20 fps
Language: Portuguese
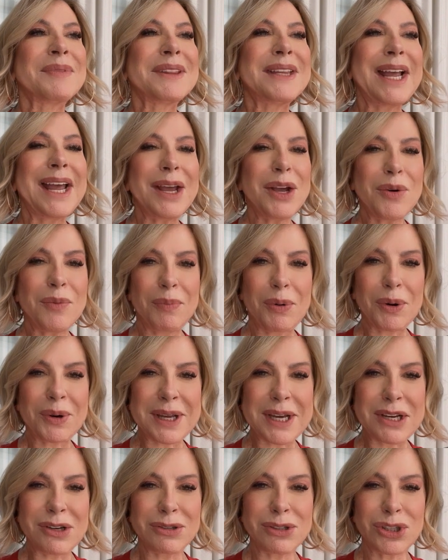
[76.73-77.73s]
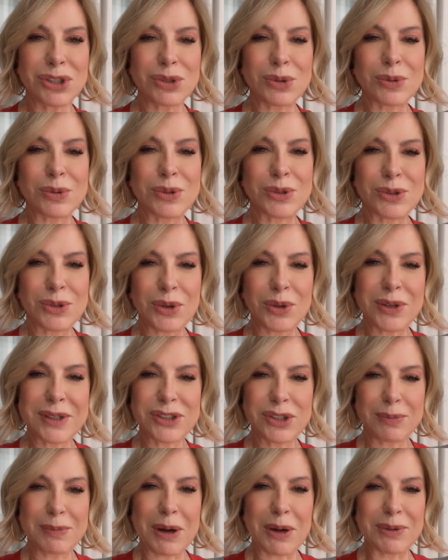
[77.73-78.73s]
Tem um pouquinho de dulçor
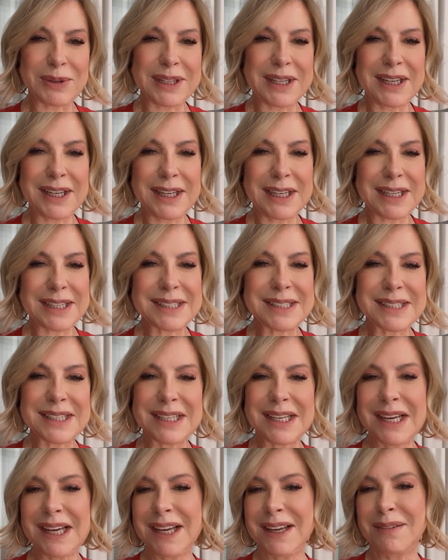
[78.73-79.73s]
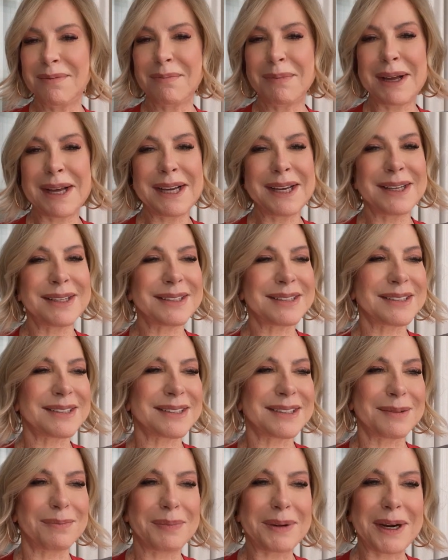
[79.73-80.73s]
de baunilha, sim,
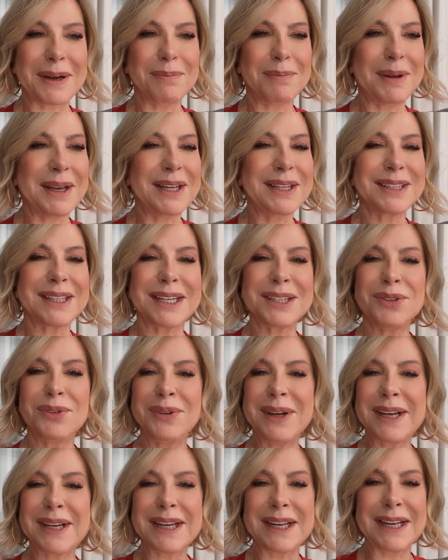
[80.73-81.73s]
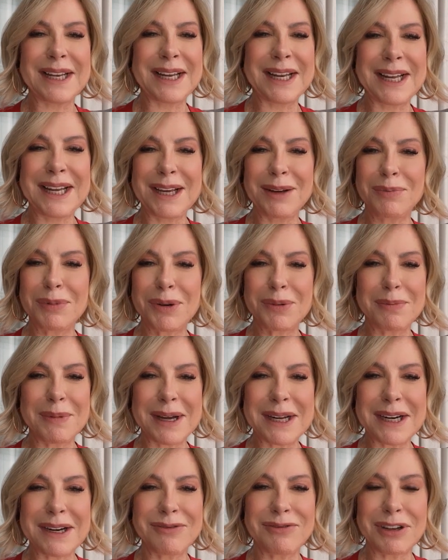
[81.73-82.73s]
mas para mim está num equilíbrio
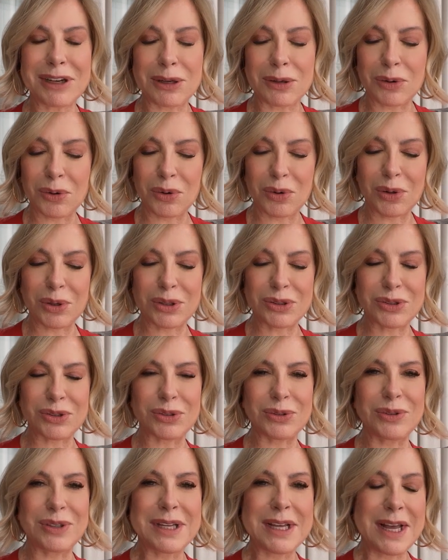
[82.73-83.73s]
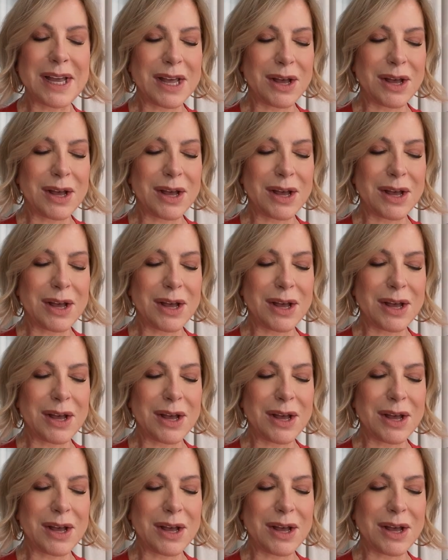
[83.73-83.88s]
maravilhoso.